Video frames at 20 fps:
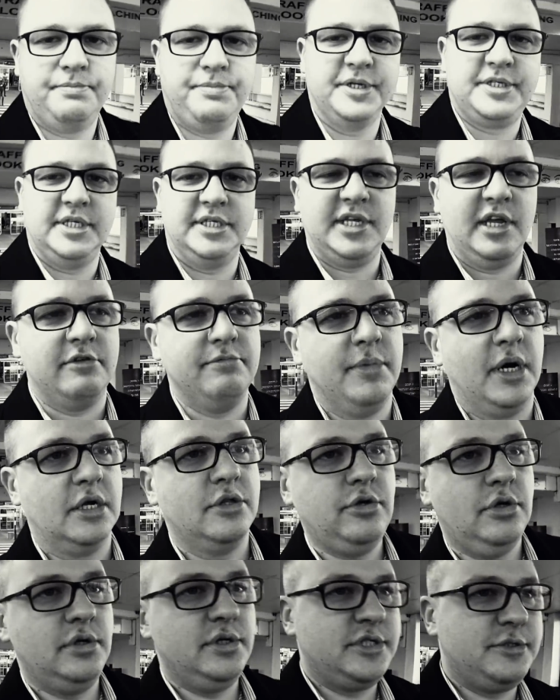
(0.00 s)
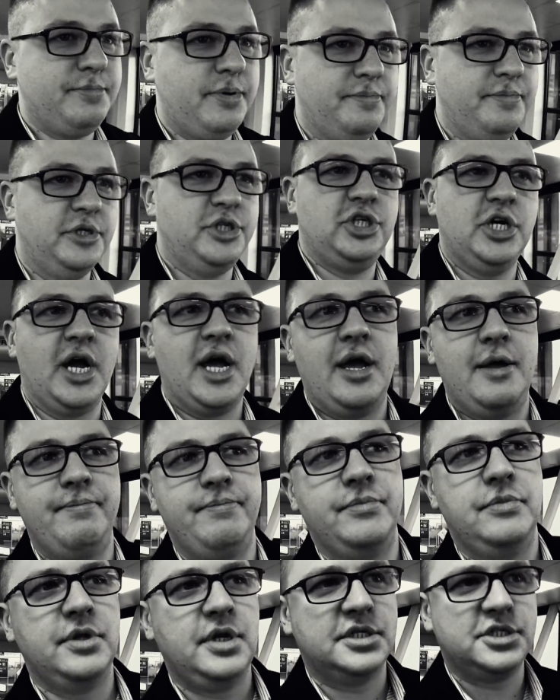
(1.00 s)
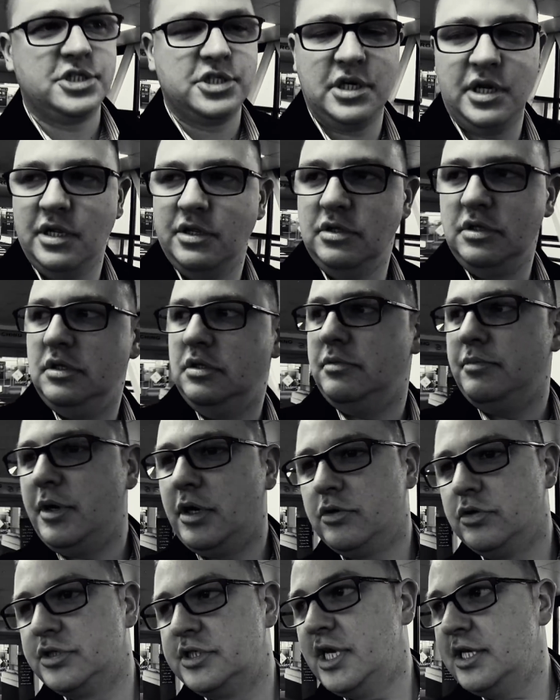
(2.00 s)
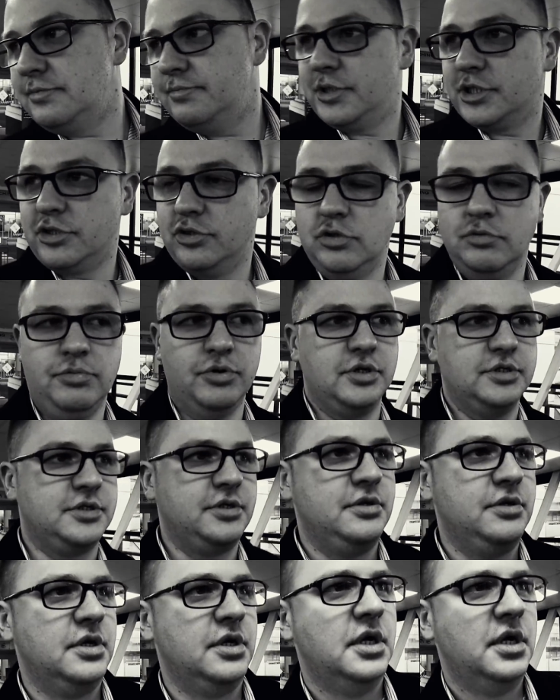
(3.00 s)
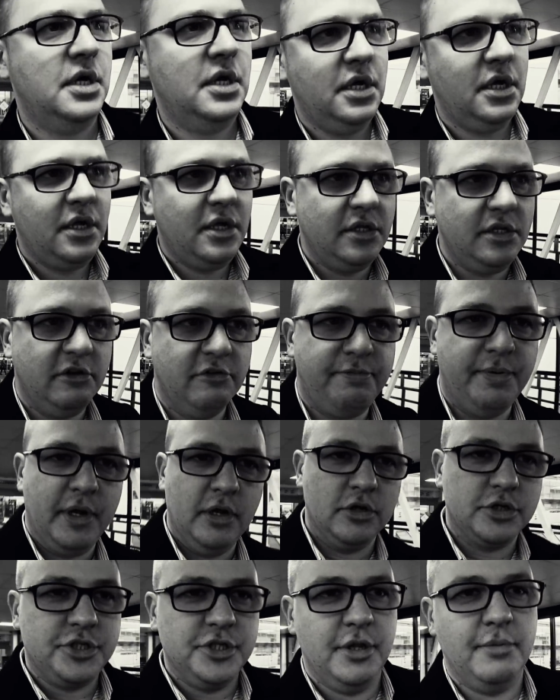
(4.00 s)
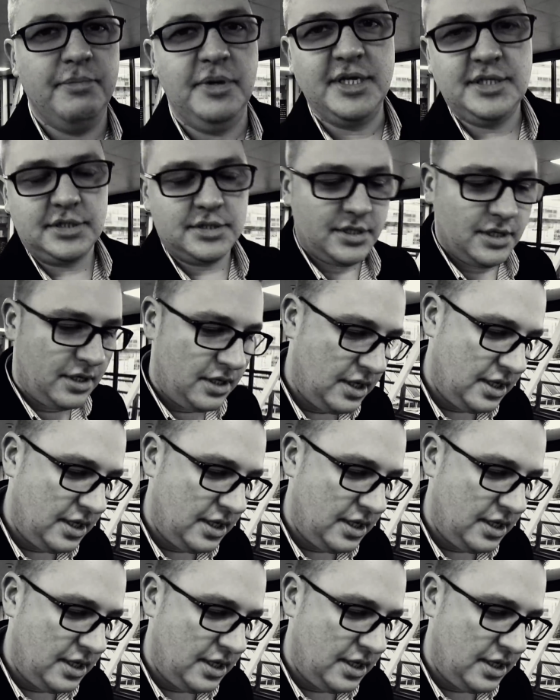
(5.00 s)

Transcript: посидеть в Макдональдсе, попить чаем. Я, к сожалению, не могу ждать, машину бросил не в положенном месте,